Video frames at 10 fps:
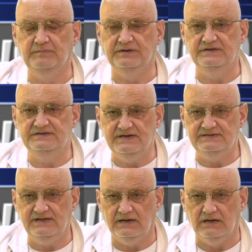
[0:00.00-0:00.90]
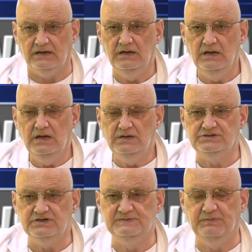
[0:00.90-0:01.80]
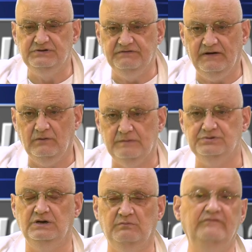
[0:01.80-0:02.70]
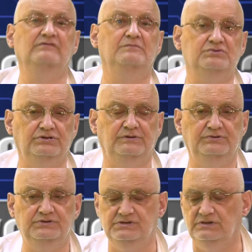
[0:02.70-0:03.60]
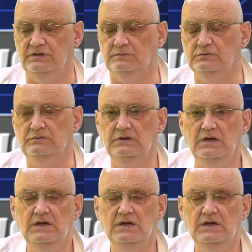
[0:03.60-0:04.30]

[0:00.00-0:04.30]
Pretensja jest taka, że spodziewałem się, mówiłem już o tym tydzień temu,